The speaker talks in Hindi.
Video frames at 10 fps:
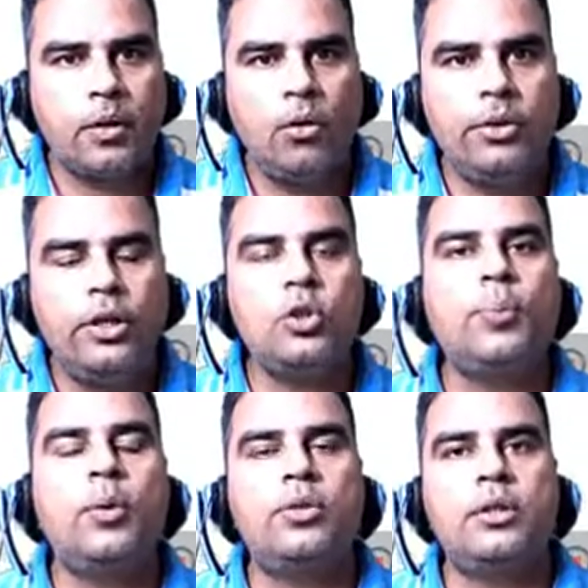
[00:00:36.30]
और ये जो
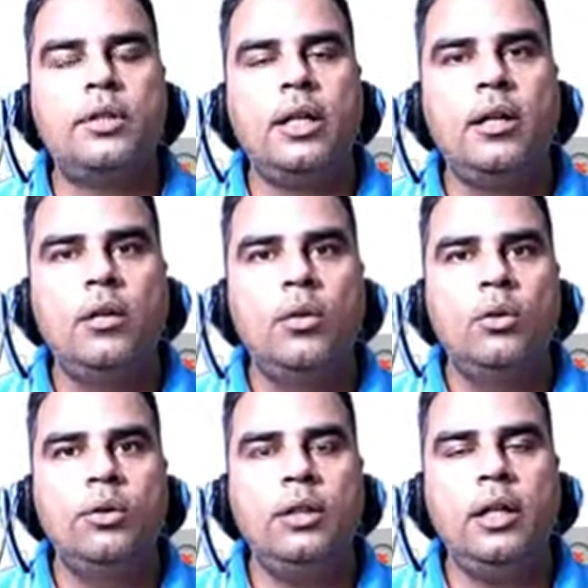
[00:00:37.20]
process है
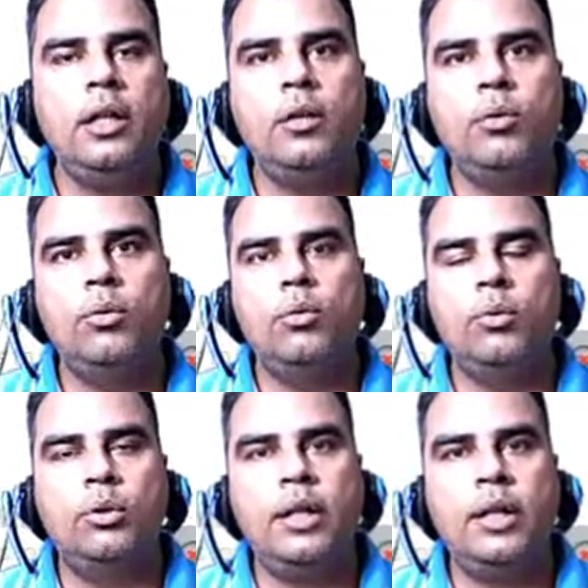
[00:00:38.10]
ये
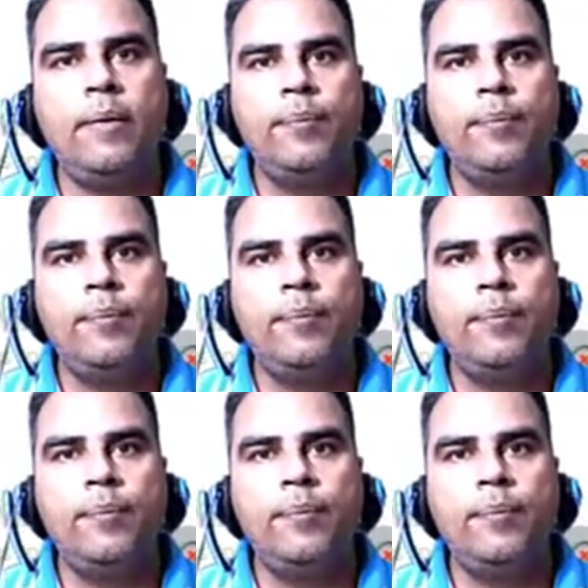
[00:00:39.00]
होता है